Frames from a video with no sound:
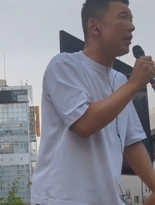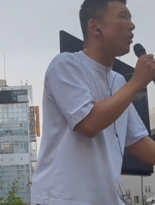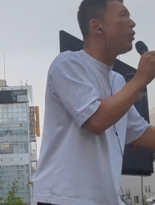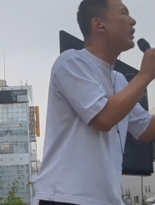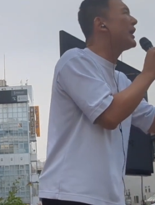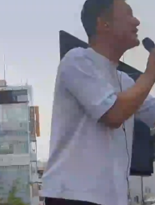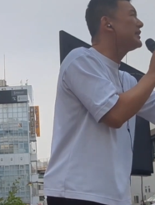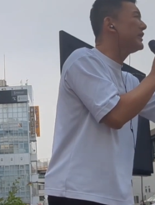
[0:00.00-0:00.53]
お
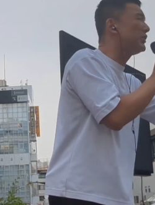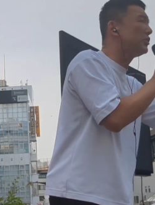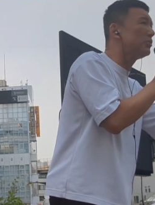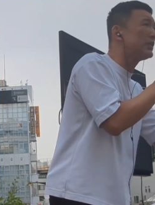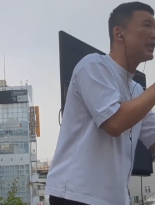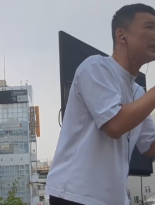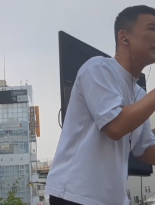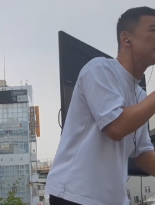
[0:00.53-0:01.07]
かしいって言っ
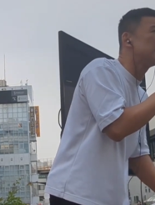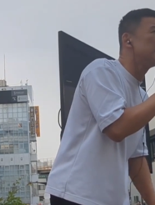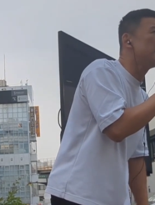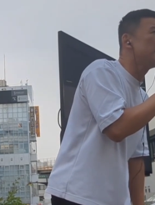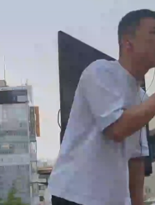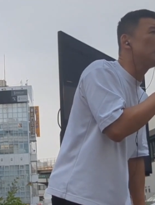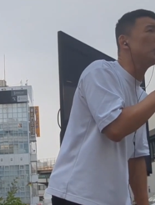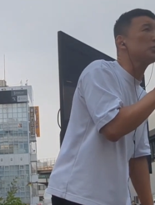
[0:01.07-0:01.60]
たんです
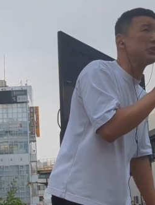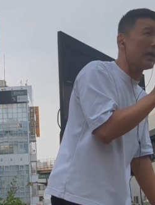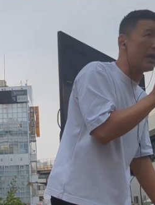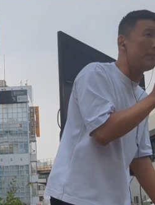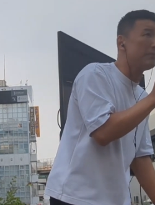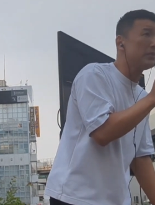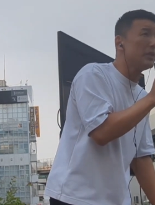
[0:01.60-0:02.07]
どうしてか